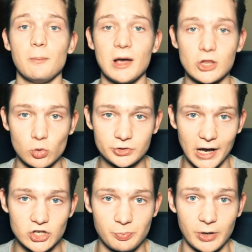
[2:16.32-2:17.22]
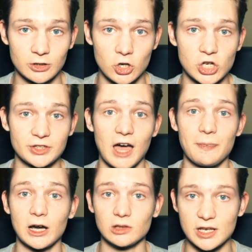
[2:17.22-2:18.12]
Mail.ru также принадлежат
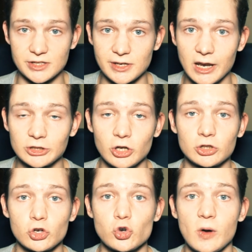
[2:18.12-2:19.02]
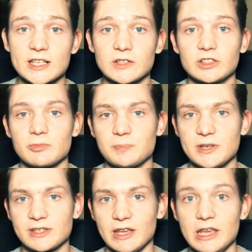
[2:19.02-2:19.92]
Одноклассники, которые тоже указаны в этом
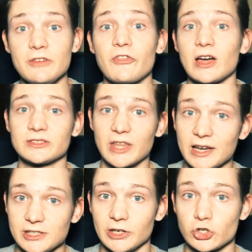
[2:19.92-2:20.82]
списке, и ВКонтакте.